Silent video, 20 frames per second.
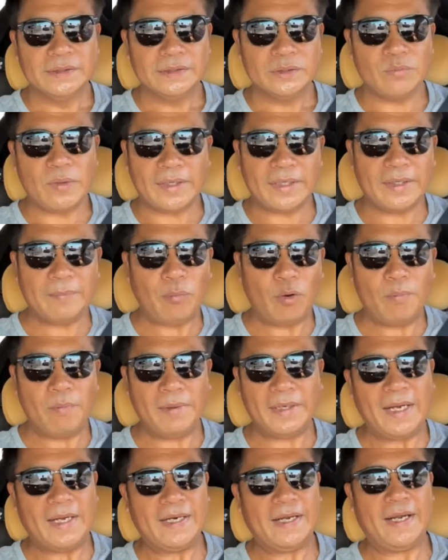ทุกวันนี้ผม
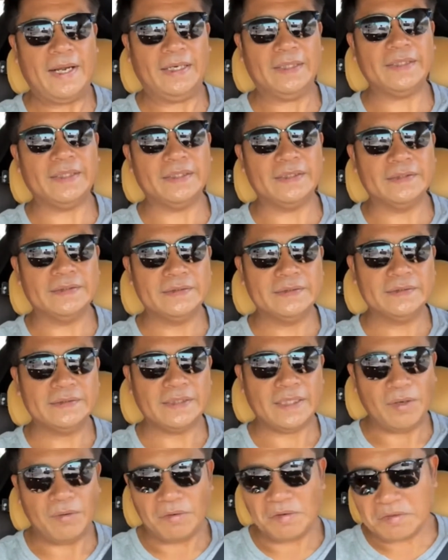ไม่ทานอาหารเย็น
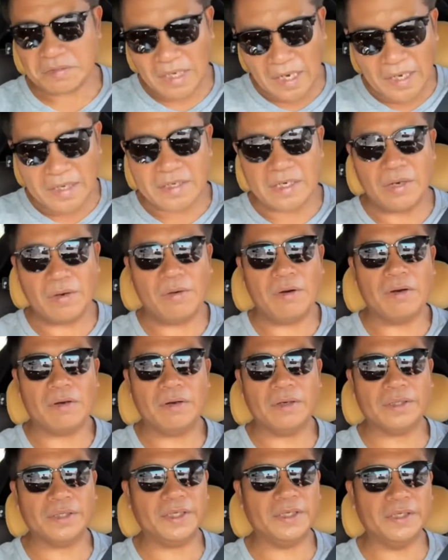นะออกกำลังกายเหงื่อออก
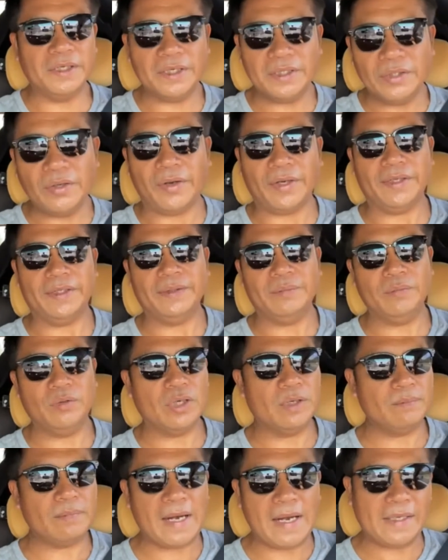ก็กินนิดหน่อยผ
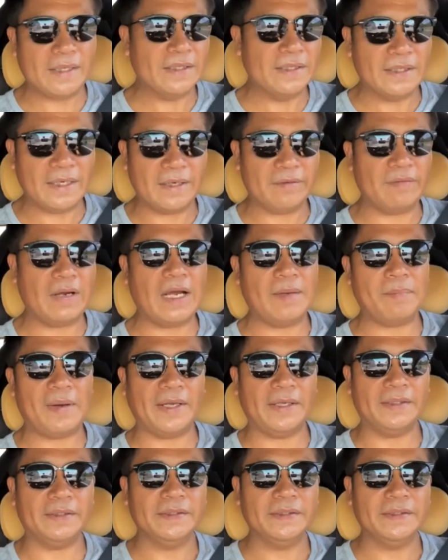ลไม้หรืออะไรว่าไป